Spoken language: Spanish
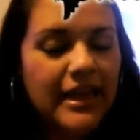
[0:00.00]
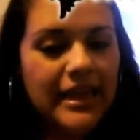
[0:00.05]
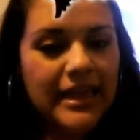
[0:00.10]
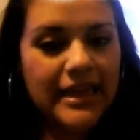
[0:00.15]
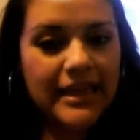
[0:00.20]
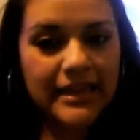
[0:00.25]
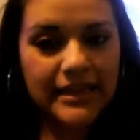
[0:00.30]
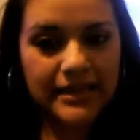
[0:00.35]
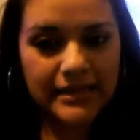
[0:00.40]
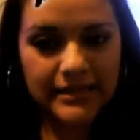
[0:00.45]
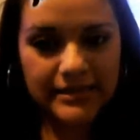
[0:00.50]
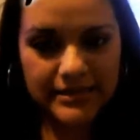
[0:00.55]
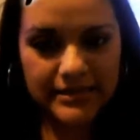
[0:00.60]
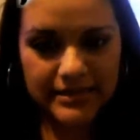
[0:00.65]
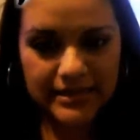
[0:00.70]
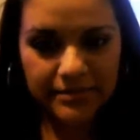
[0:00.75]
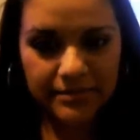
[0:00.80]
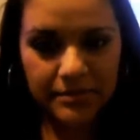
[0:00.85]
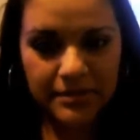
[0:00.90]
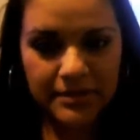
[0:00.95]

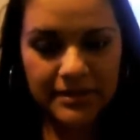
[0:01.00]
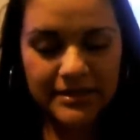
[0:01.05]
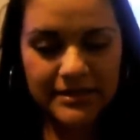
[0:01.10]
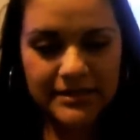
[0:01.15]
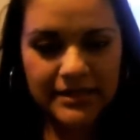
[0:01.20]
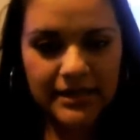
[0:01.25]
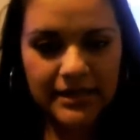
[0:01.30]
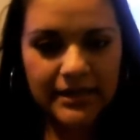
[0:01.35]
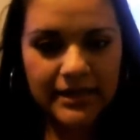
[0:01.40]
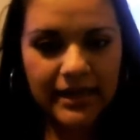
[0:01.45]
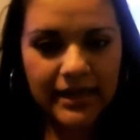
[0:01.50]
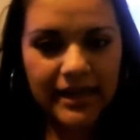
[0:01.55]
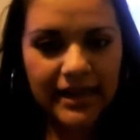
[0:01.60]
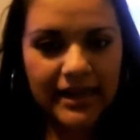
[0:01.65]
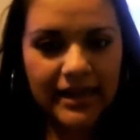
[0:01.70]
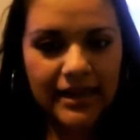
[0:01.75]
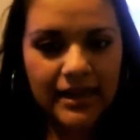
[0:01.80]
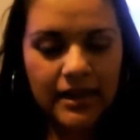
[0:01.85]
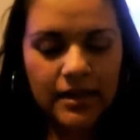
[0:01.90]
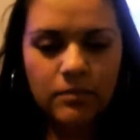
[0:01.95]
Este me dice
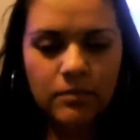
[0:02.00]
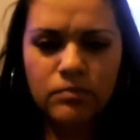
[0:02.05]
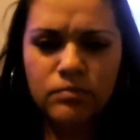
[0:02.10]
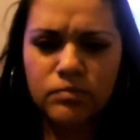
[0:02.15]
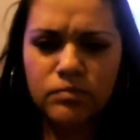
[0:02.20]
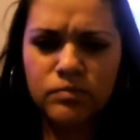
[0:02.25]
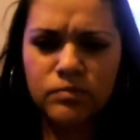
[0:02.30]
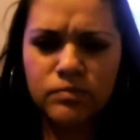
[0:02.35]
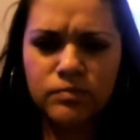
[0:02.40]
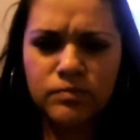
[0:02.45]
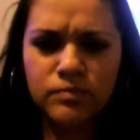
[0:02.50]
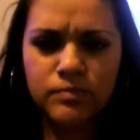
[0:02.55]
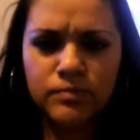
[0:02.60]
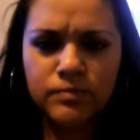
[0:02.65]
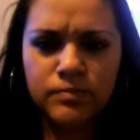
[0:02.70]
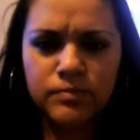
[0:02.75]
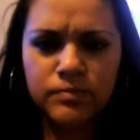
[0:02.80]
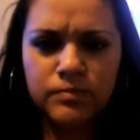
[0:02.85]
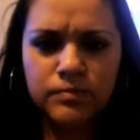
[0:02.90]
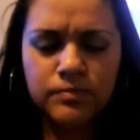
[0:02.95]
que.
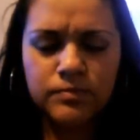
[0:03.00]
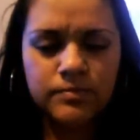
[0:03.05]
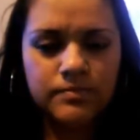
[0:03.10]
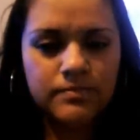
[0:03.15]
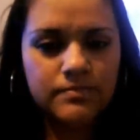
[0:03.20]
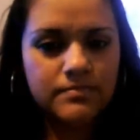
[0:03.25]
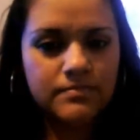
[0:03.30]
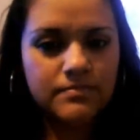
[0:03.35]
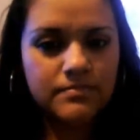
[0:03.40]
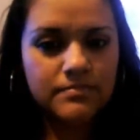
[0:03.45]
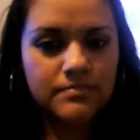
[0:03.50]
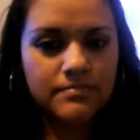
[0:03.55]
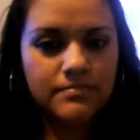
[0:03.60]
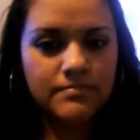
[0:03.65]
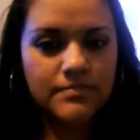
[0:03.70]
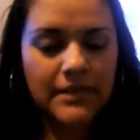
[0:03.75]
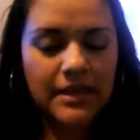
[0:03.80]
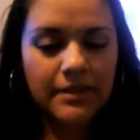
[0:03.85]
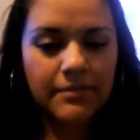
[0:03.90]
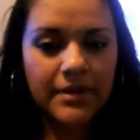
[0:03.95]
Mm,
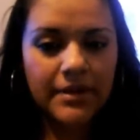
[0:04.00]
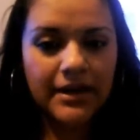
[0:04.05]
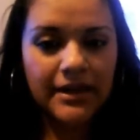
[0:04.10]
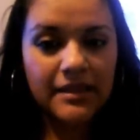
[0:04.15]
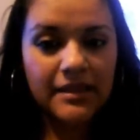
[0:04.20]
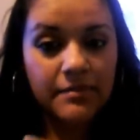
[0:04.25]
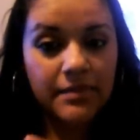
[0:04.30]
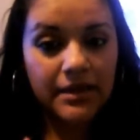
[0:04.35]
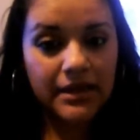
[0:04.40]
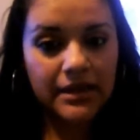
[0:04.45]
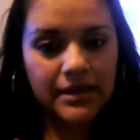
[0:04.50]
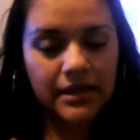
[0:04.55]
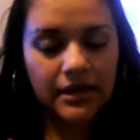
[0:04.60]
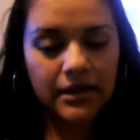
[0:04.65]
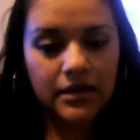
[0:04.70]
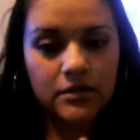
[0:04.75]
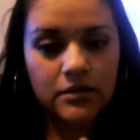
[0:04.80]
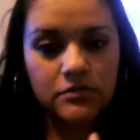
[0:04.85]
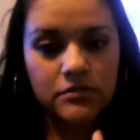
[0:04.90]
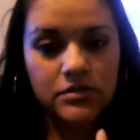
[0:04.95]
¿Qué marca de
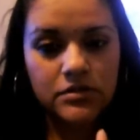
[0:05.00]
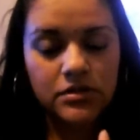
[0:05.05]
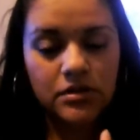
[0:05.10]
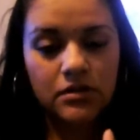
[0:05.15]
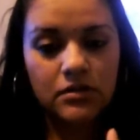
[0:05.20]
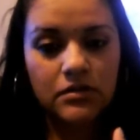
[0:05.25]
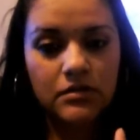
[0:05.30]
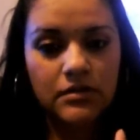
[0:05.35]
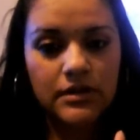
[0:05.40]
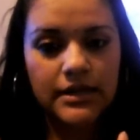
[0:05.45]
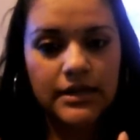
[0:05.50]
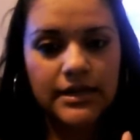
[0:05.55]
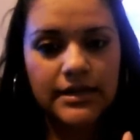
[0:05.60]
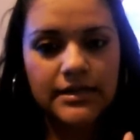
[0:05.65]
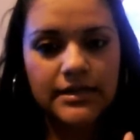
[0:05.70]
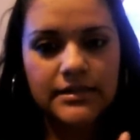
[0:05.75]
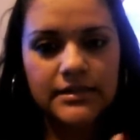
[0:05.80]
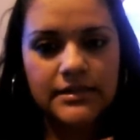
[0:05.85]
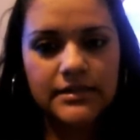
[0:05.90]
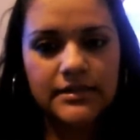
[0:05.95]
maquillaje uso?
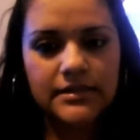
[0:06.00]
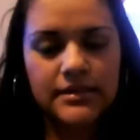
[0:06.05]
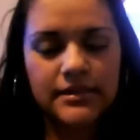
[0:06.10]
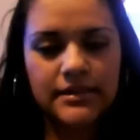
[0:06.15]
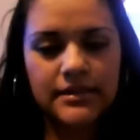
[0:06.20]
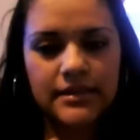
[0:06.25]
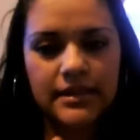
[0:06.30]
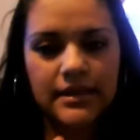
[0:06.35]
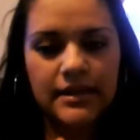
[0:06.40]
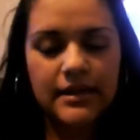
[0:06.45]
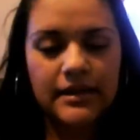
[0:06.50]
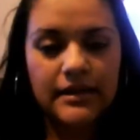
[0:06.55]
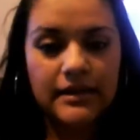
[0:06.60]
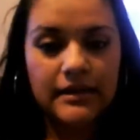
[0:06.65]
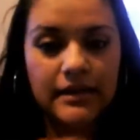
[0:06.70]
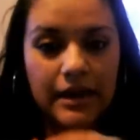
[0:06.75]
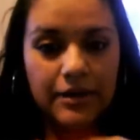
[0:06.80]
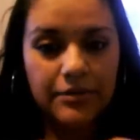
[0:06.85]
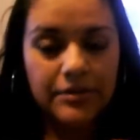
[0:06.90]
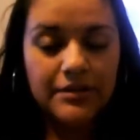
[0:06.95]
Este,
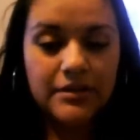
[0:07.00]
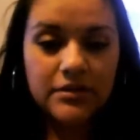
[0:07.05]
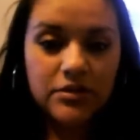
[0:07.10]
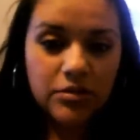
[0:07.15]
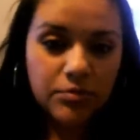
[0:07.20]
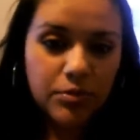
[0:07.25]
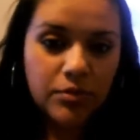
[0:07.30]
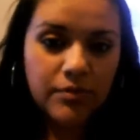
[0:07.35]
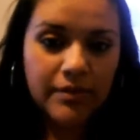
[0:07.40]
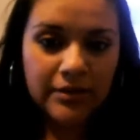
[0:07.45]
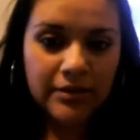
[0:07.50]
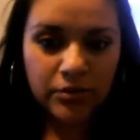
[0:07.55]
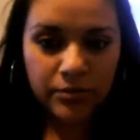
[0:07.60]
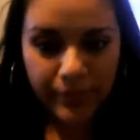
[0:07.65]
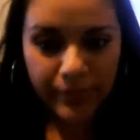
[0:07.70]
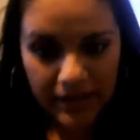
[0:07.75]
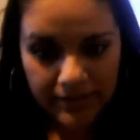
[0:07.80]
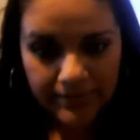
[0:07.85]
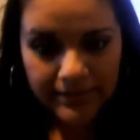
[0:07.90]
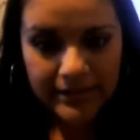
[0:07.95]
ahorita estoy probando
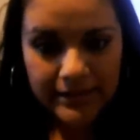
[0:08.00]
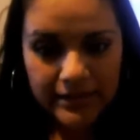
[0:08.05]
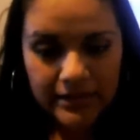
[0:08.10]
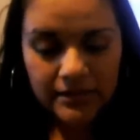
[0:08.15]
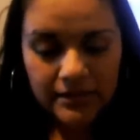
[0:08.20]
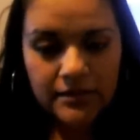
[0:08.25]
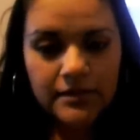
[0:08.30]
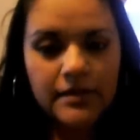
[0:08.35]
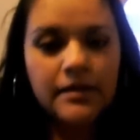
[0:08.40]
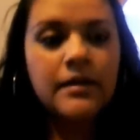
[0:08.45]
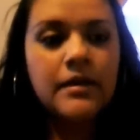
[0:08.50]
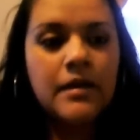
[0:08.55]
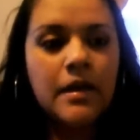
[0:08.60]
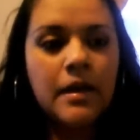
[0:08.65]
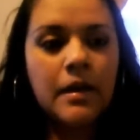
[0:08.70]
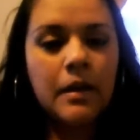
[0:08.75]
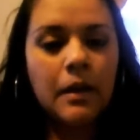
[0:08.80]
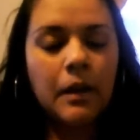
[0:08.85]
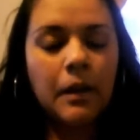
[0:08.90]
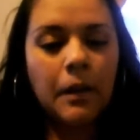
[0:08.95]
Maybelline.
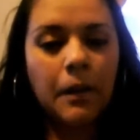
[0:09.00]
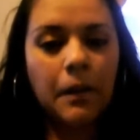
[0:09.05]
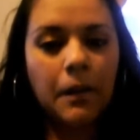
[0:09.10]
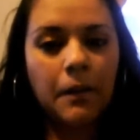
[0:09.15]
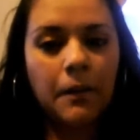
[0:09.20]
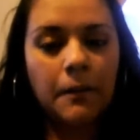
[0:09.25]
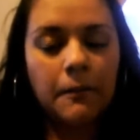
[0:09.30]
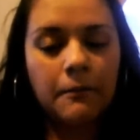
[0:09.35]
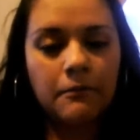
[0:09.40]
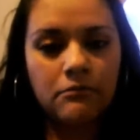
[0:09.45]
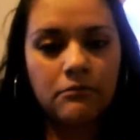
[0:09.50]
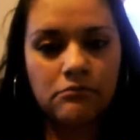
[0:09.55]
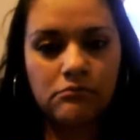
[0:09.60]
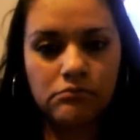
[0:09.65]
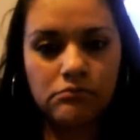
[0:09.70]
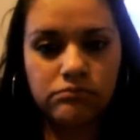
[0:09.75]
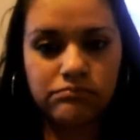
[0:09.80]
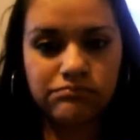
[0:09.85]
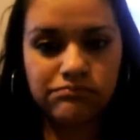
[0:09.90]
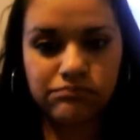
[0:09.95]
Um,
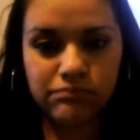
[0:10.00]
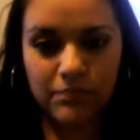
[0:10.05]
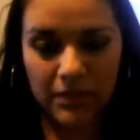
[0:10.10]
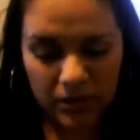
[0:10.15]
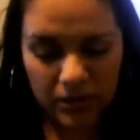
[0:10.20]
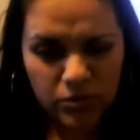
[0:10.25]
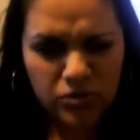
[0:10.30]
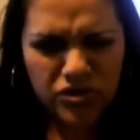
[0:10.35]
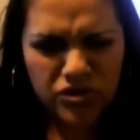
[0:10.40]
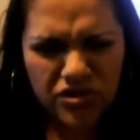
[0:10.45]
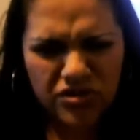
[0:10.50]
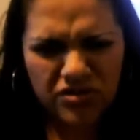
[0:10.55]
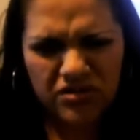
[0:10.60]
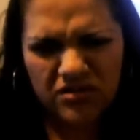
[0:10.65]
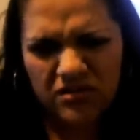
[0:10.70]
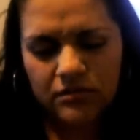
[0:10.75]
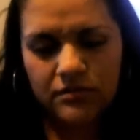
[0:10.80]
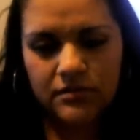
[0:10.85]
me gustó.